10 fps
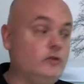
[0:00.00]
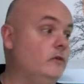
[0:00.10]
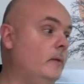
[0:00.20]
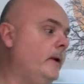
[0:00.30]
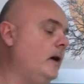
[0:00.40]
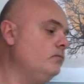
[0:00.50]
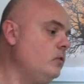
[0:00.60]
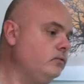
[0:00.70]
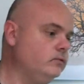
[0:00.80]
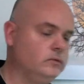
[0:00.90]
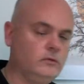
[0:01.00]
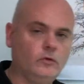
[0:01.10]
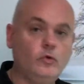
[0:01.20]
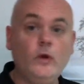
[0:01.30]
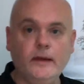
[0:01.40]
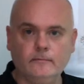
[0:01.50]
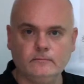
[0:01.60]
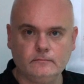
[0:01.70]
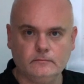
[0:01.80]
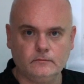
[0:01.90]
Tu vas pas couler.
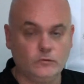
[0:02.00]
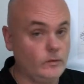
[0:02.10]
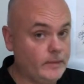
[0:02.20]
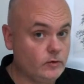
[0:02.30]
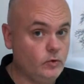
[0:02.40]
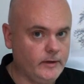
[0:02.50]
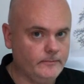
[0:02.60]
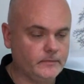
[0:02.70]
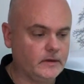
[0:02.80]
Tu vas pas couler.